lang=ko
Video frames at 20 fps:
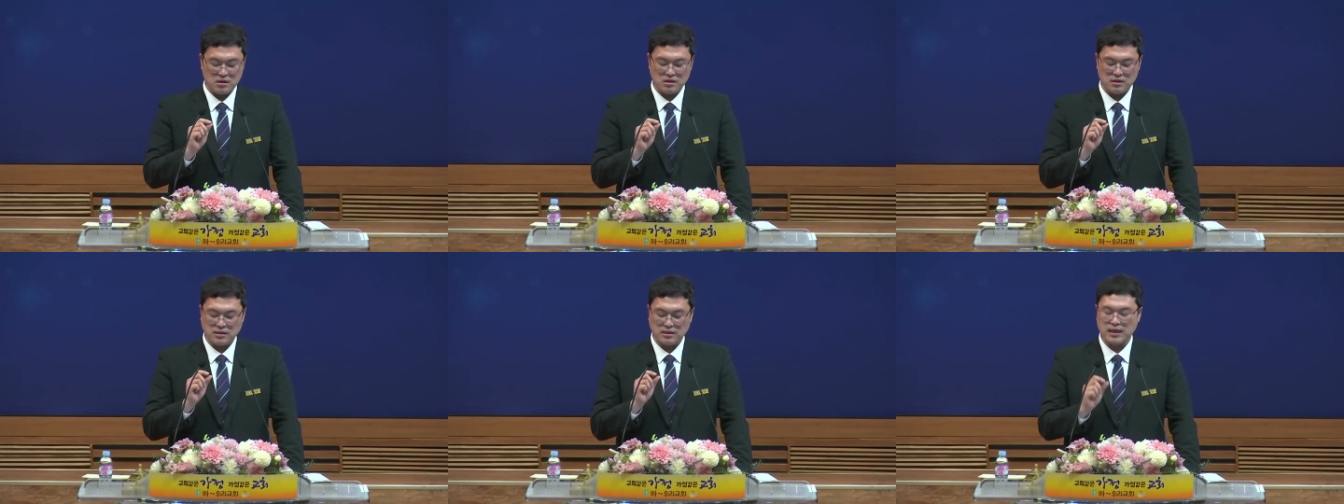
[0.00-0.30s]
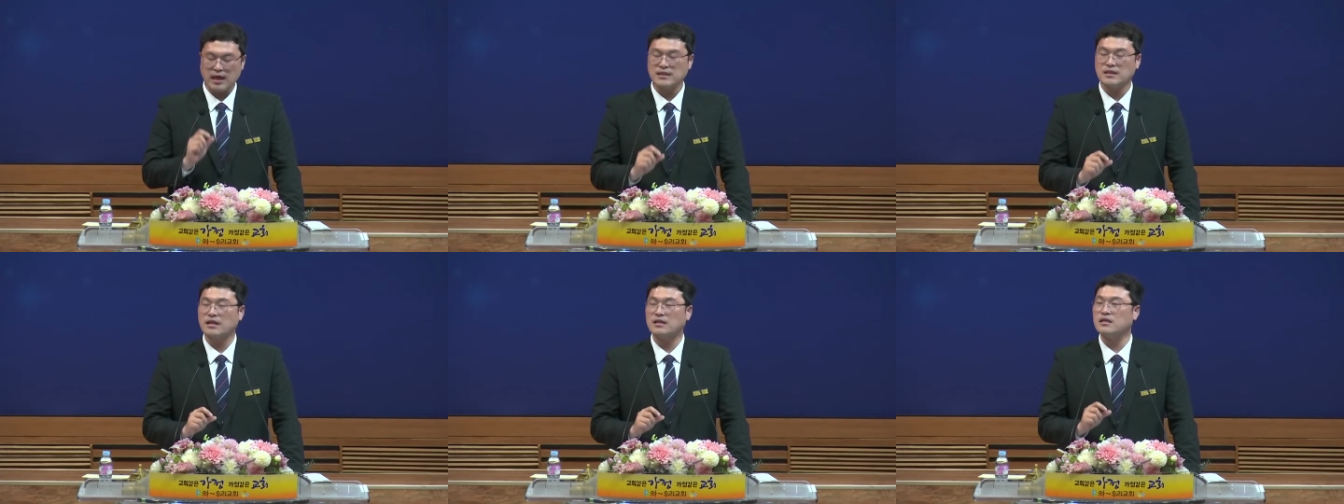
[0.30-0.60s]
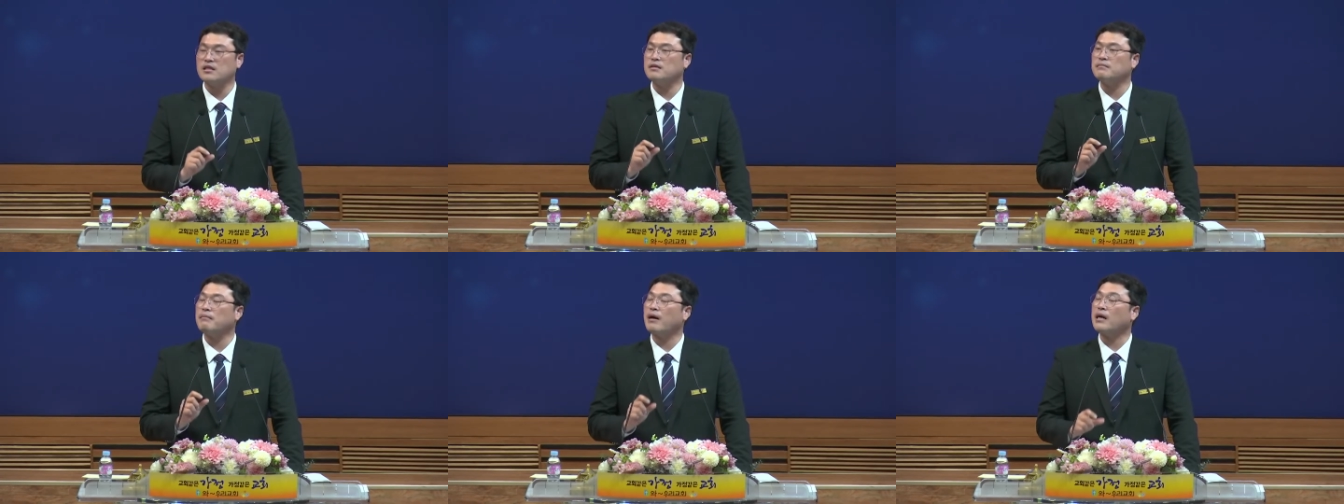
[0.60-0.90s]

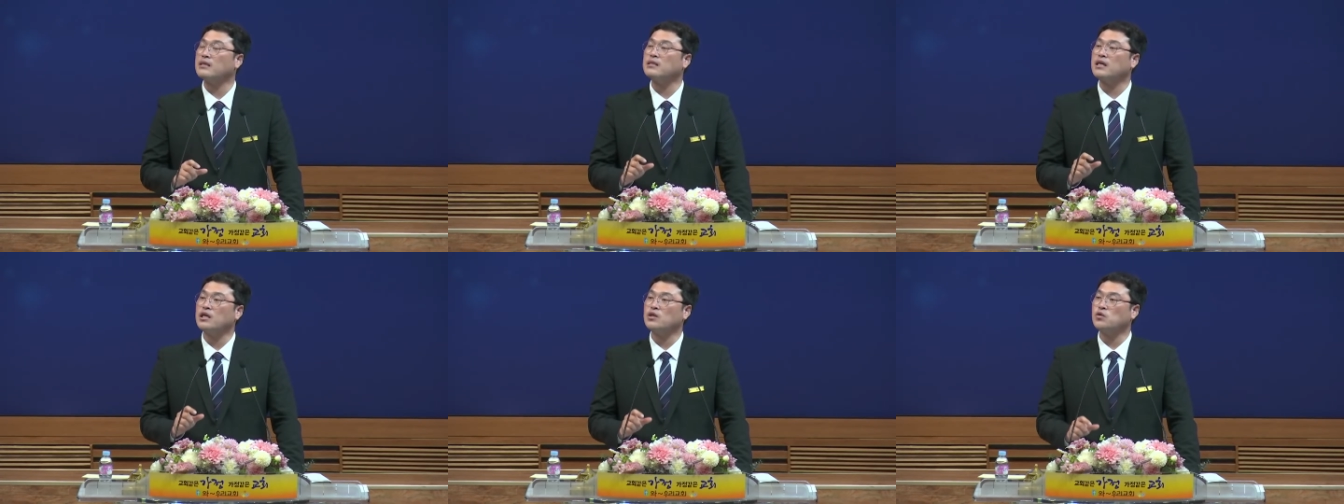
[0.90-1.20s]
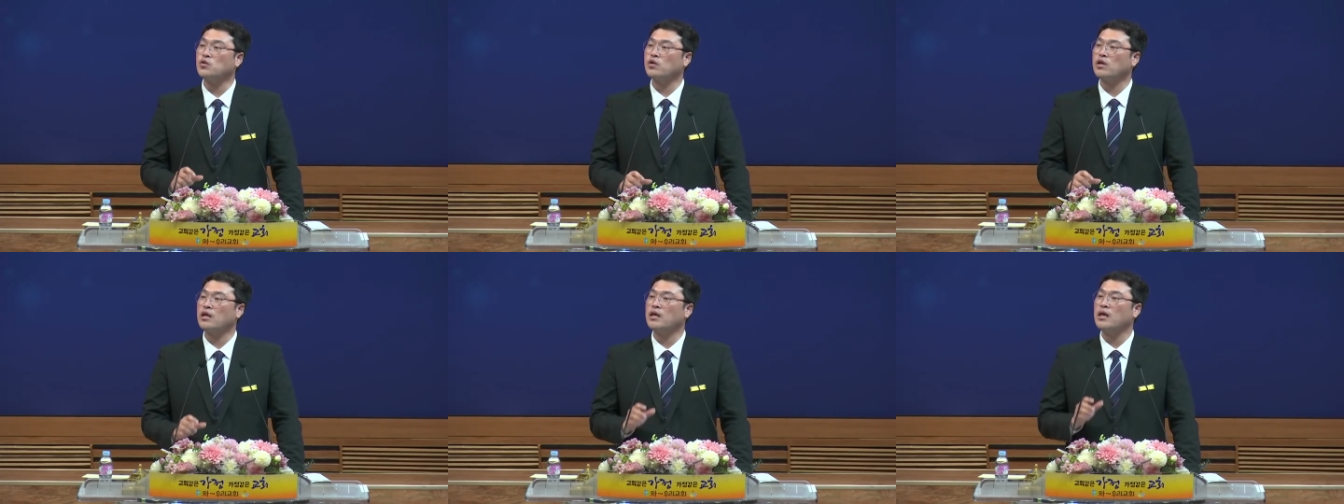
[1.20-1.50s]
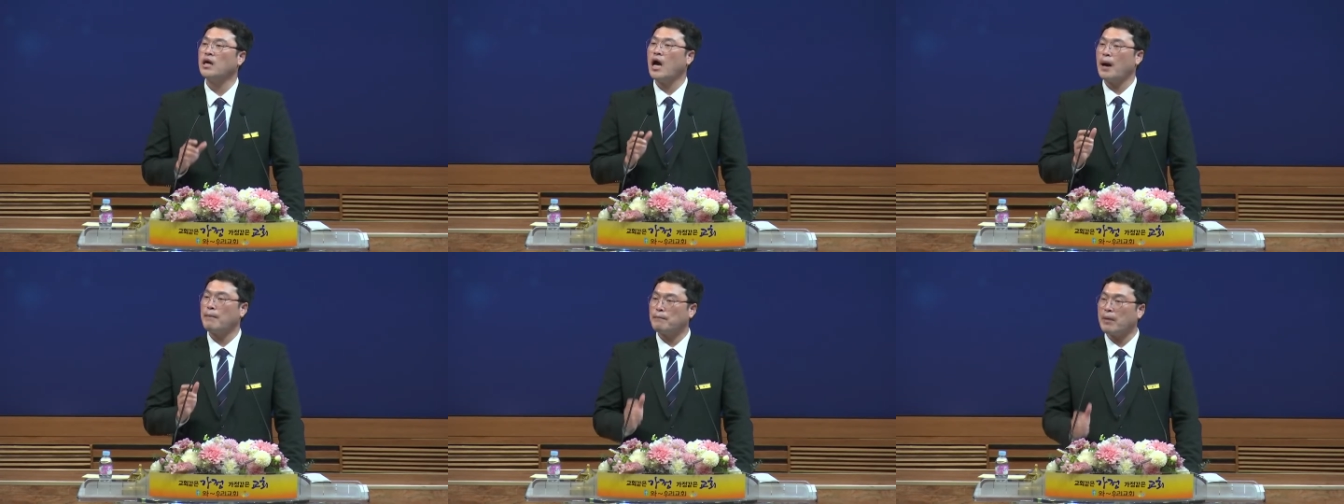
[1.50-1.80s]
사자를 마사이족의
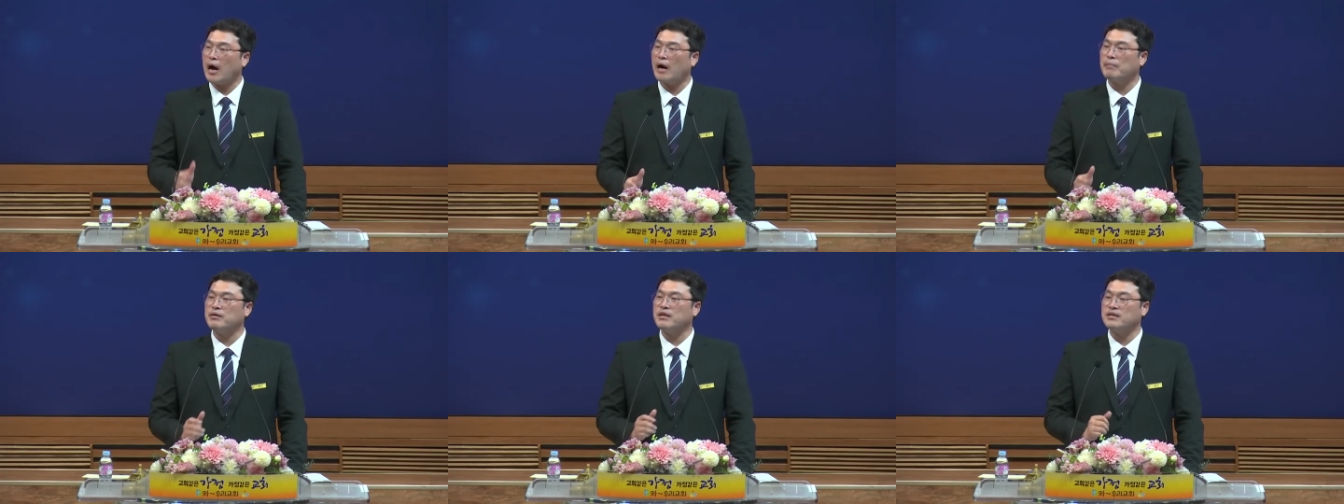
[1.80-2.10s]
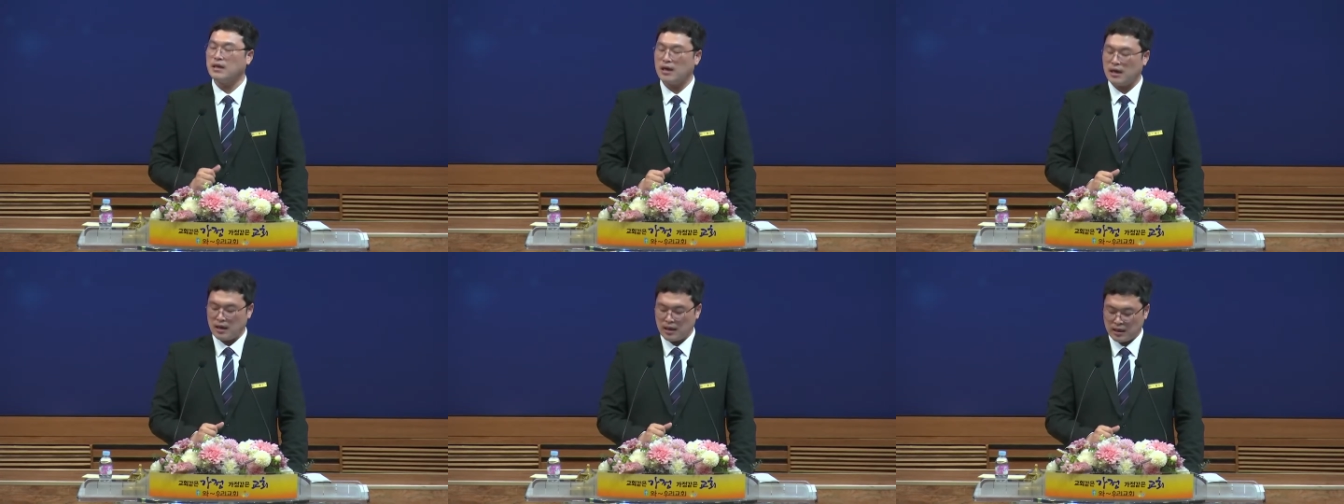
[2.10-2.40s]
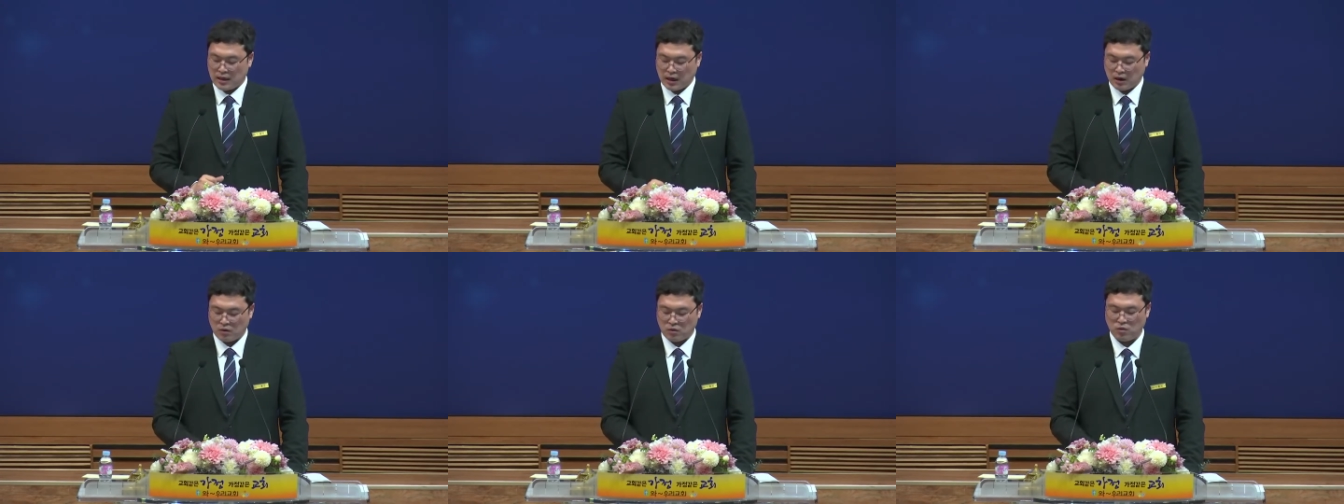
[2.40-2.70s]

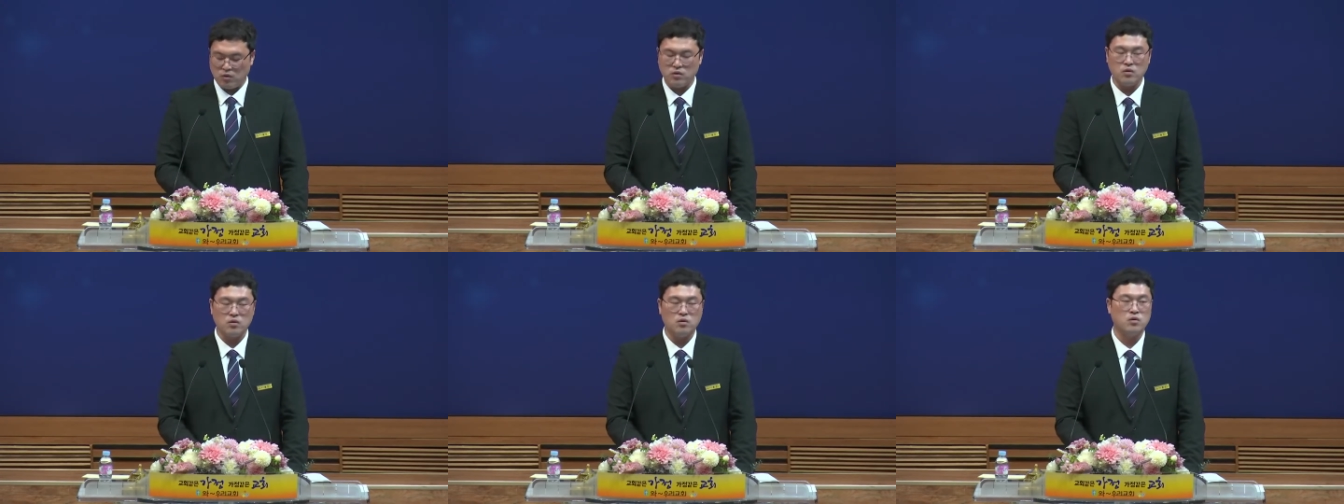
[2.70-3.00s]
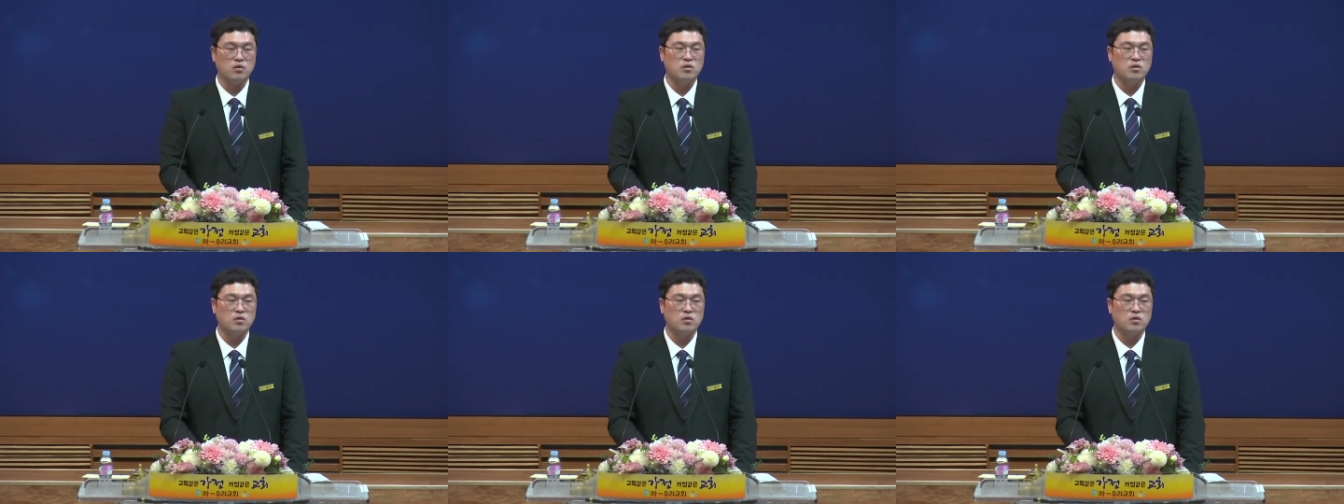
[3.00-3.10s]
밥이다라고